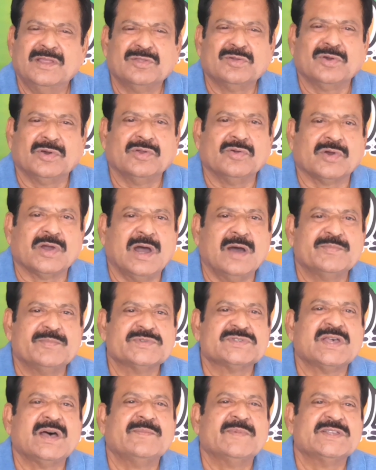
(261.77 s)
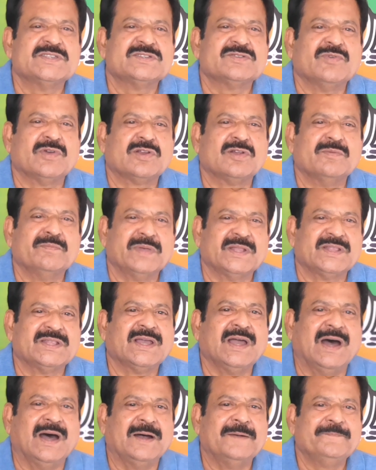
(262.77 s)
ఎందుకనో కాపు సామాజిక వర్గం
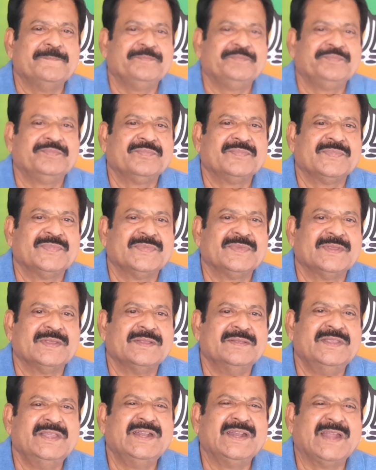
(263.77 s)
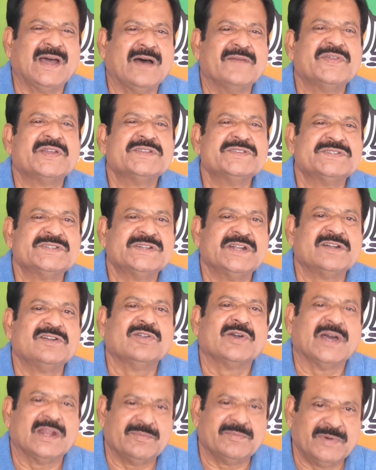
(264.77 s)
పెద్దగా దీన్ని
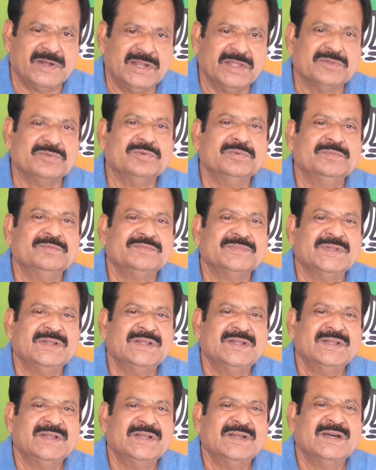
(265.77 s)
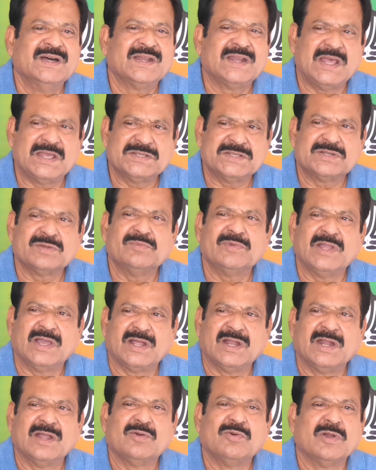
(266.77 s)
ఆదరించినట్లు కనపడలేదు రాష్ట్రంలో
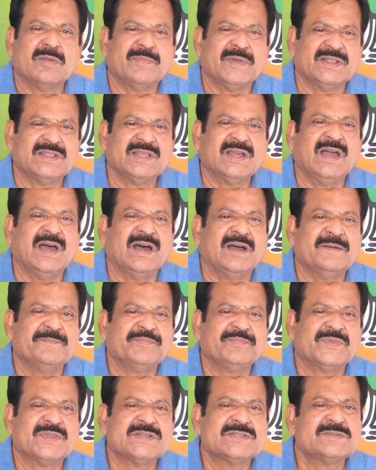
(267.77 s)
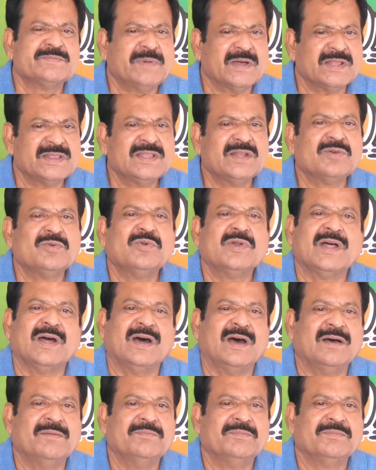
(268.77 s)
ఎక్కడ కూడా పెద్దగా స్పందన కూడా
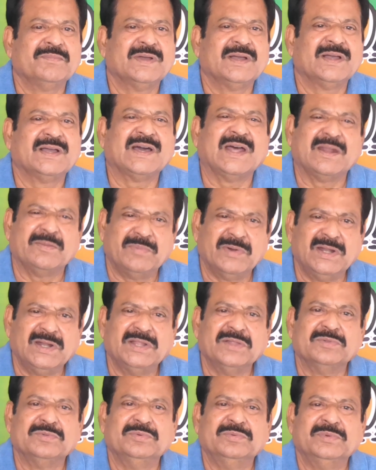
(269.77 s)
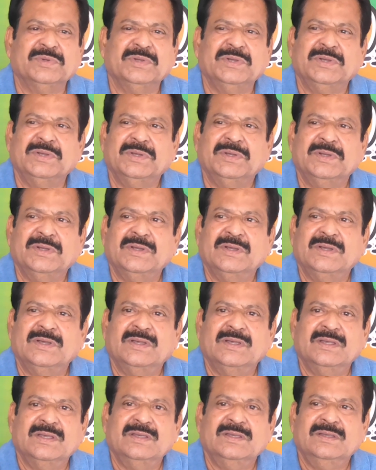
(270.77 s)
కనపడలేదు
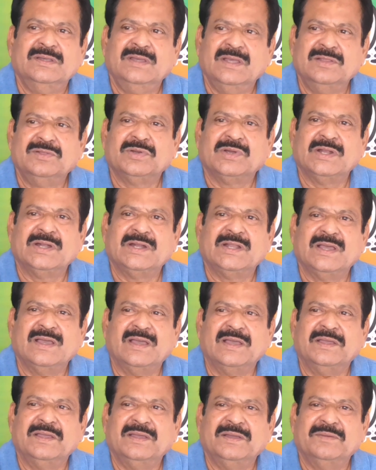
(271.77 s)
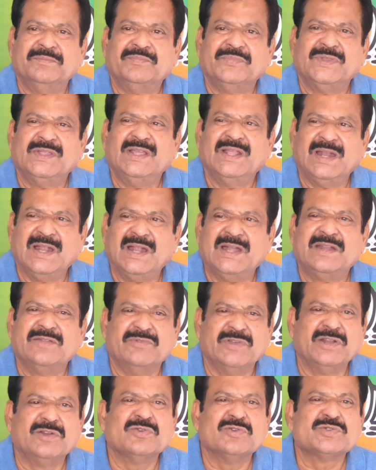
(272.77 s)
ఎందుకంటే
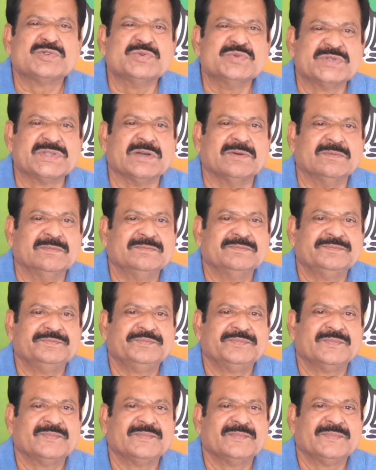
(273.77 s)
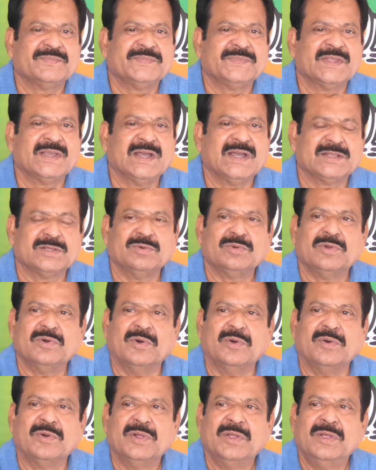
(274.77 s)
ఇలాంటివి ఎన్నో చూసాం గతంలో